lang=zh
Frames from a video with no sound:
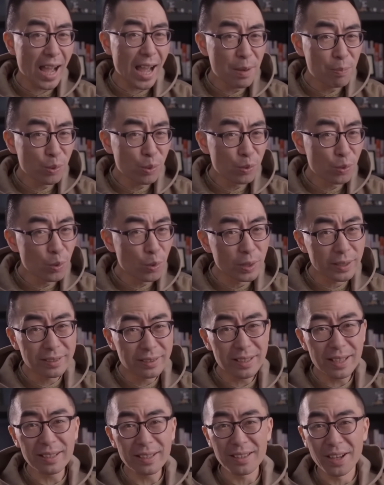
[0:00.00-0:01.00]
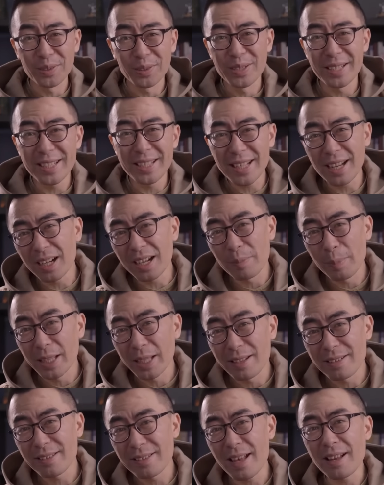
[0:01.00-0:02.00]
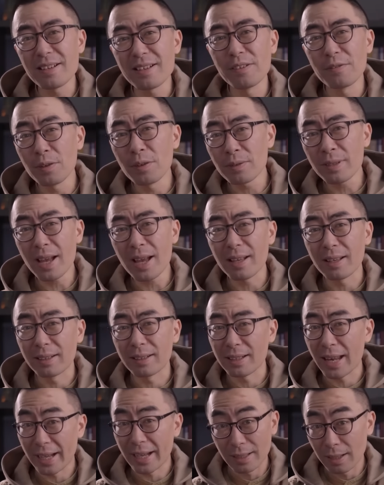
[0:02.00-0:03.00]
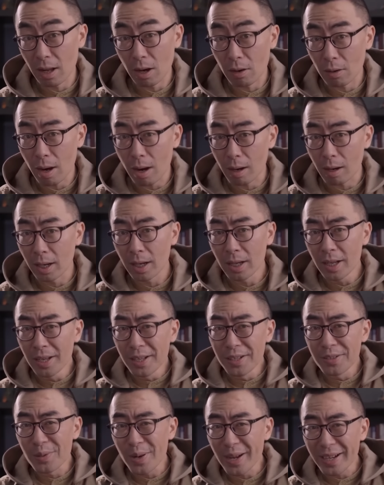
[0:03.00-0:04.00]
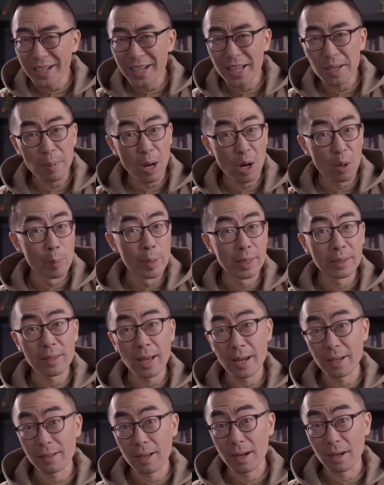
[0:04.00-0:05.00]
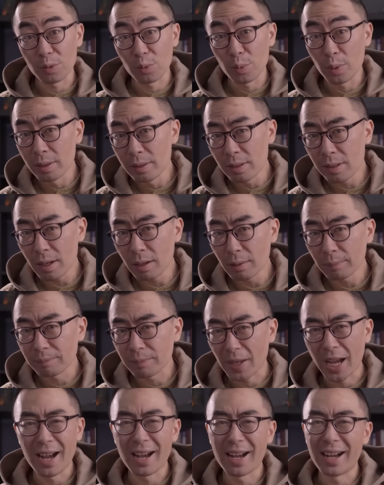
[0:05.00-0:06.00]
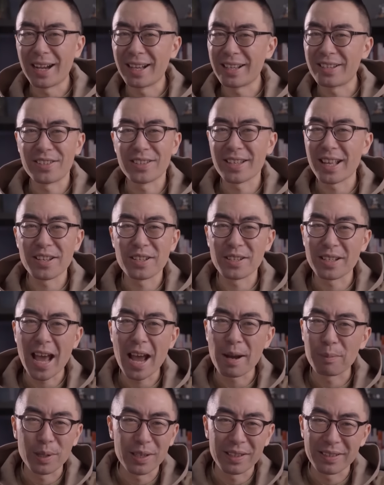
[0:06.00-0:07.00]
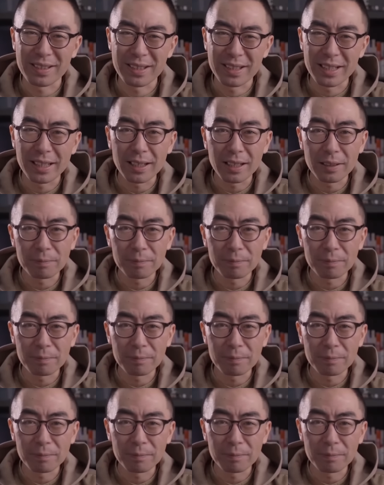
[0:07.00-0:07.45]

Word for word: 还不如我电脑机箱里面的散热风扇来得牢靠，居然可以把我们带上云霄啊！实在是太不可思议